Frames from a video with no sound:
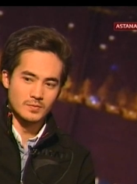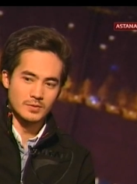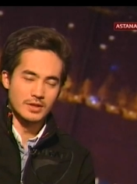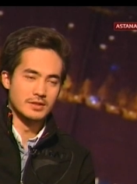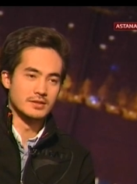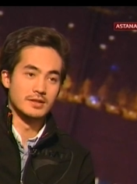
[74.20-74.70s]

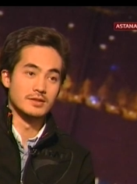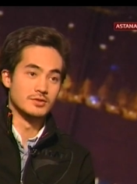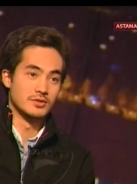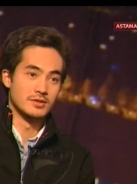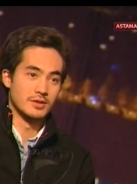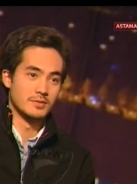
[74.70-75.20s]
я это так
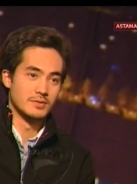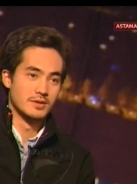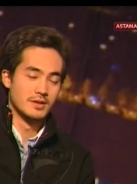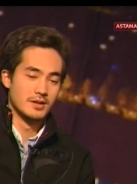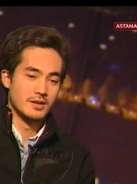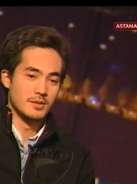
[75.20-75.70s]
не считаю.
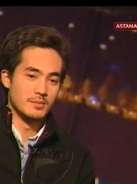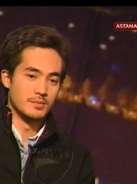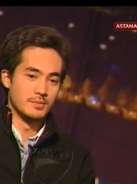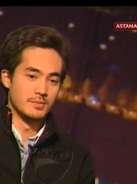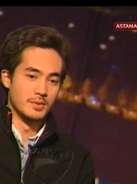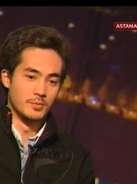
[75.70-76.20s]

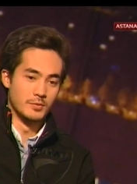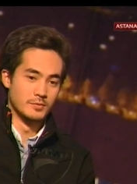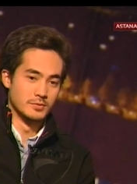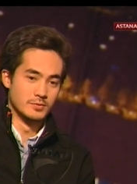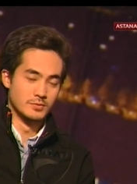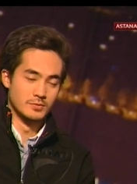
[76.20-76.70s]
По
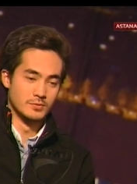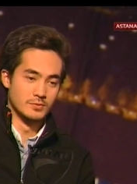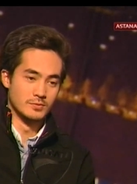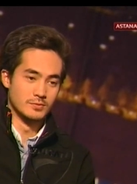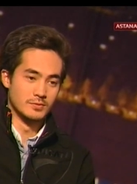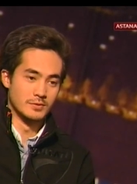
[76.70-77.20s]

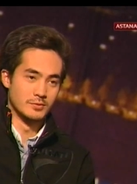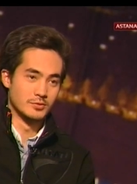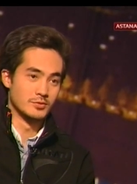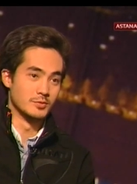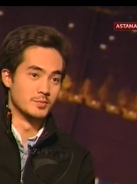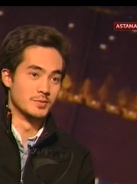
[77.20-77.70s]
поводу
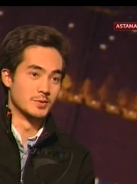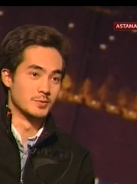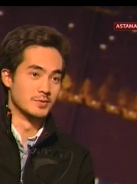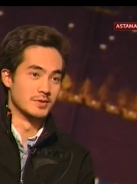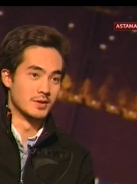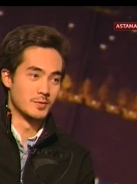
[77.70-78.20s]
того, что
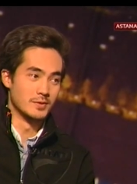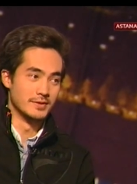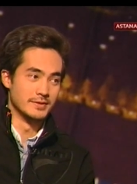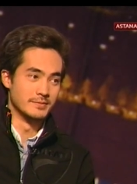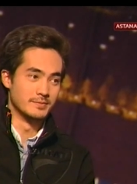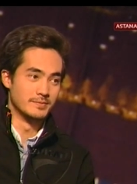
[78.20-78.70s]
берут на
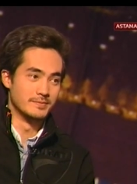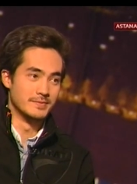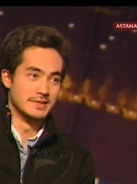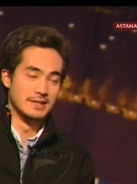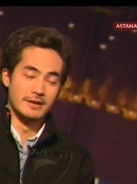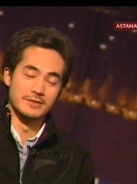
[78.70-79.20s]
роли,
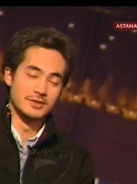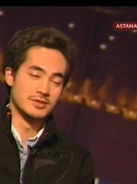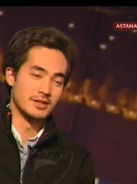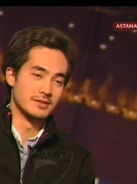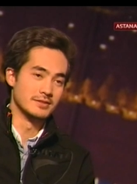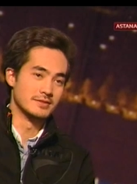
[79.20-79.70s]
да,
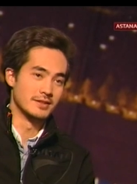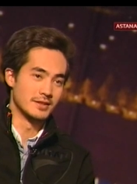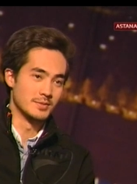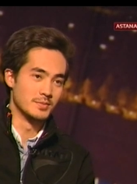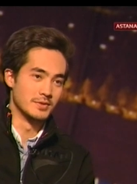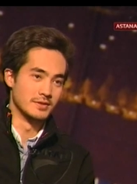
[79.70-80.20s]
вначале
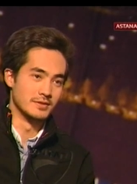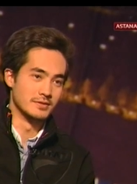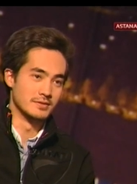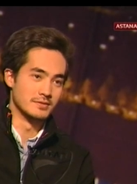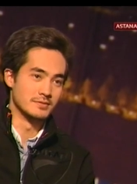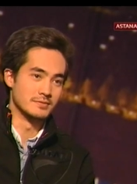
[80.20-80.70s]
так и
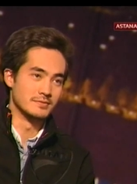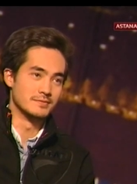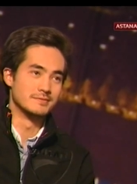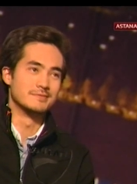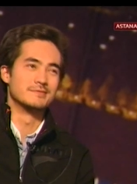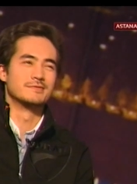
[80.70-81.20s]
было.
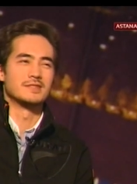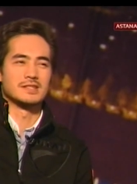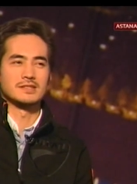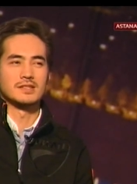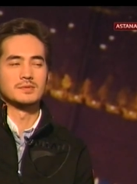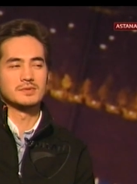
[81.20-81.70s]
В
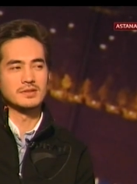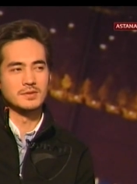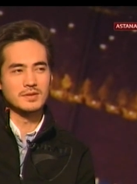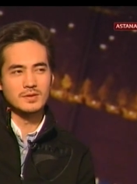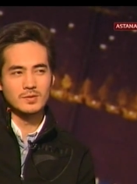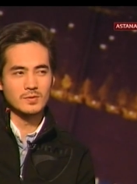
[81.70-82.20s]

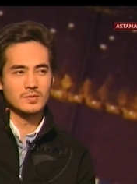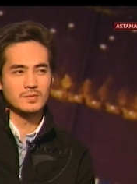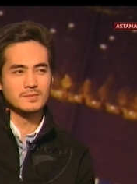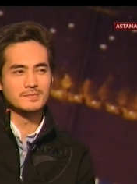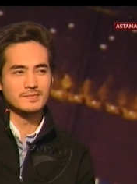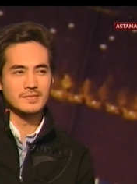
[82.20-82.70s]
казахстанском
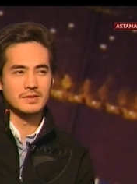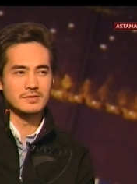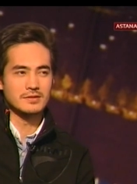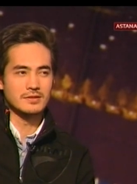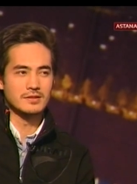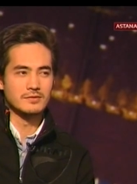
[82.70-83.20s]
кино,
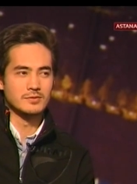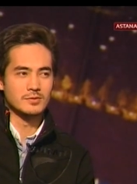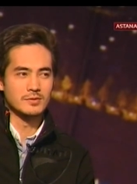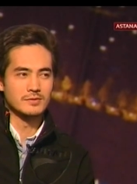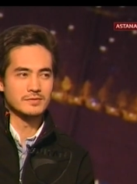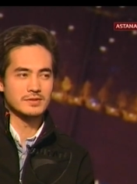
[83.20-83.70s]
наверное,
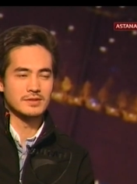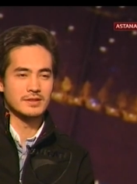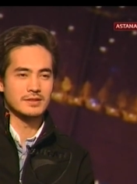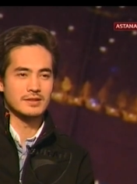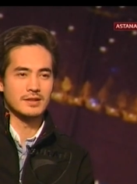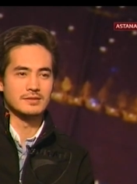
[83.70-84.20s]
главную роль
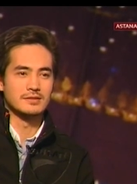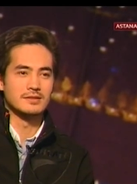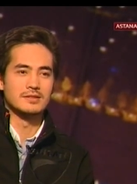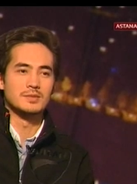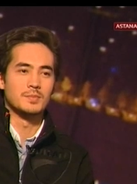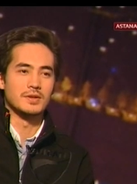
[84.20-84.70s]
всегда играет
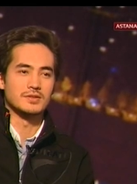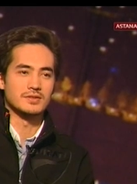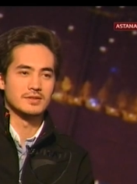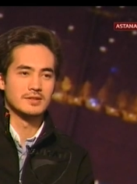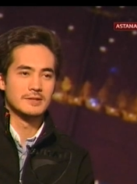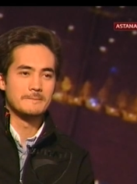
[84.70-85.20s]
это
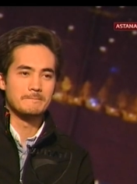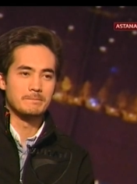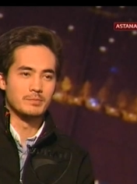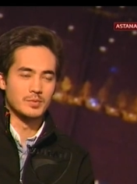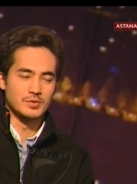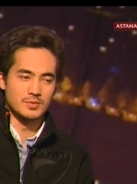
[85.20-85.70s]
типаж.
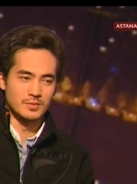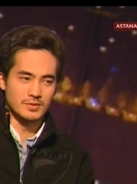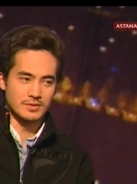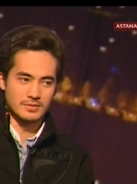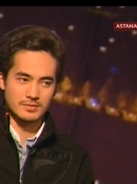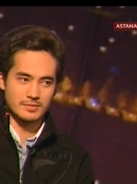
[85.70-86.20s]
Угу.
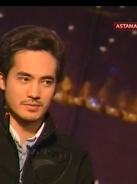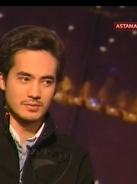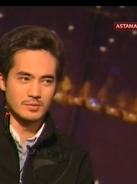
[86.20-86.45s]
Почему-то,